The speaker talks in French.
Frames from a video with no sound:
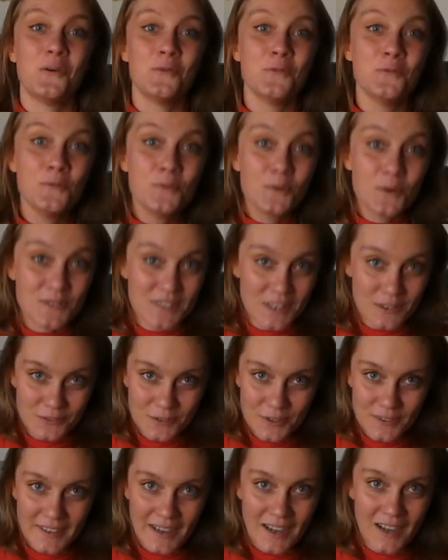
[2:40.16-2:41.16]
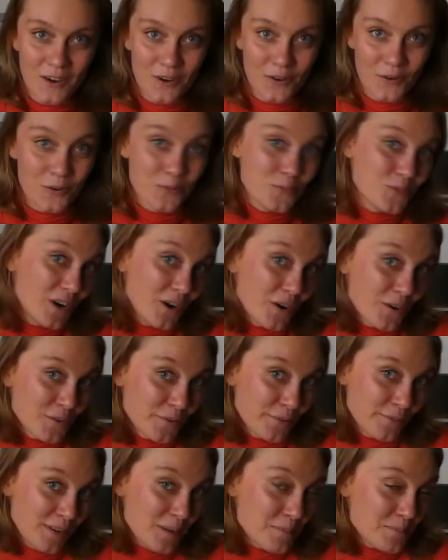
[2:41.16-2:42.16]
ou que ça te donnera au moins
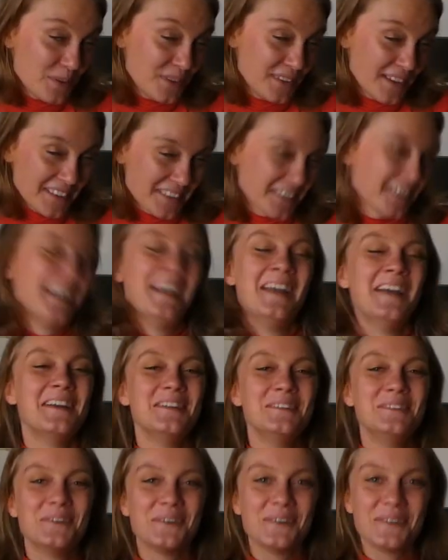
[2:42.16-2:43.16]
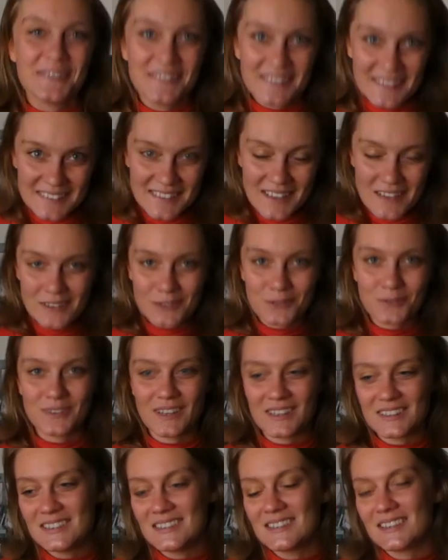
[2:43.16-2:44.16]
envie peut-être de reconnecter avec ton
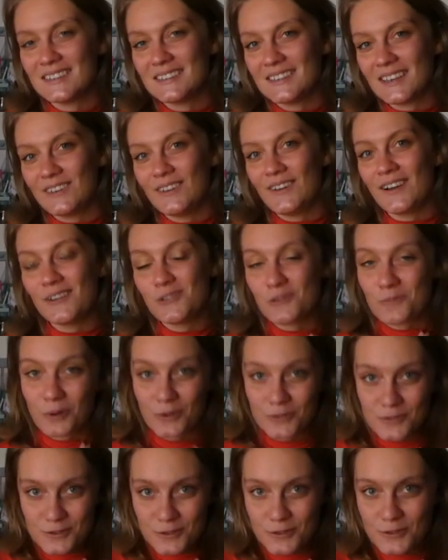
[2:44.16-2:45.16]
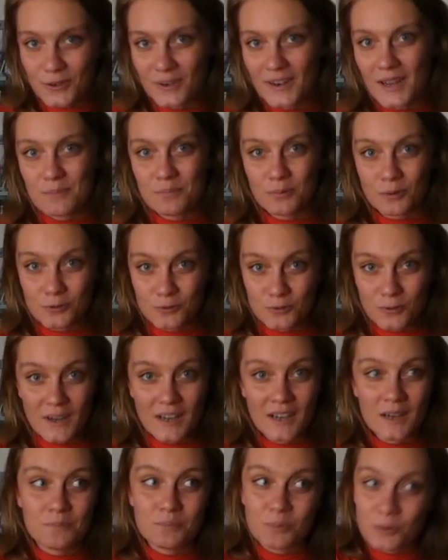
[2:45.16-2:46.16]
artiste intérieur et de prendre ce temps-là pour
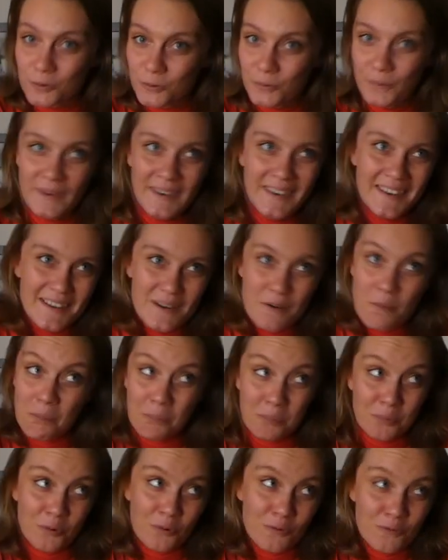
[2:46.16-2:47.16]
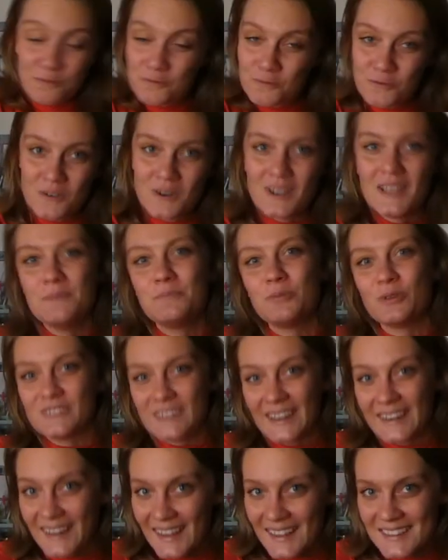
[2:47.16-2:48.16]
toi, pour lui, pour vous et pour
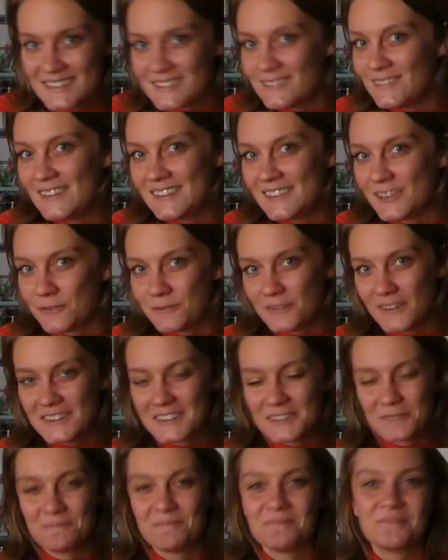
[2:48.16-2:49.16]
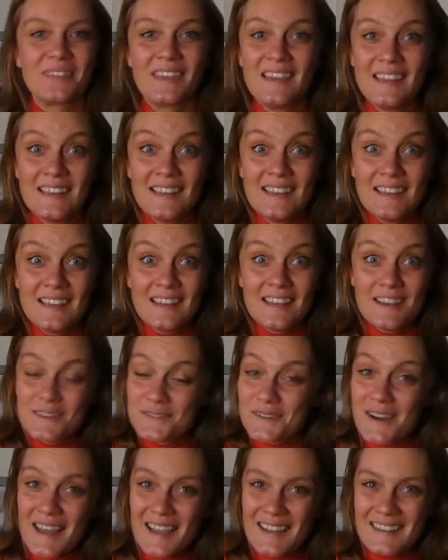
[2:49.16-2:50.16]
ta créativité en fait.
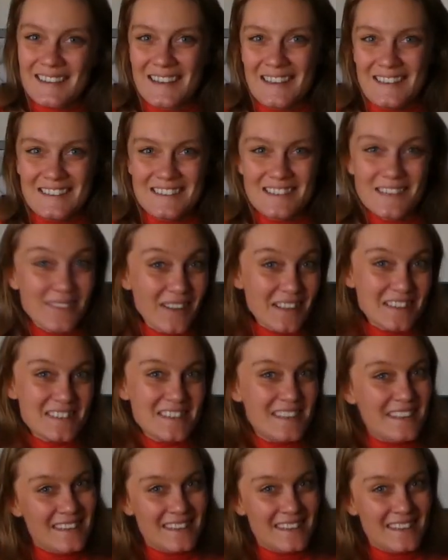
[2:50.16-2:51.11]
Voilà, c'est parti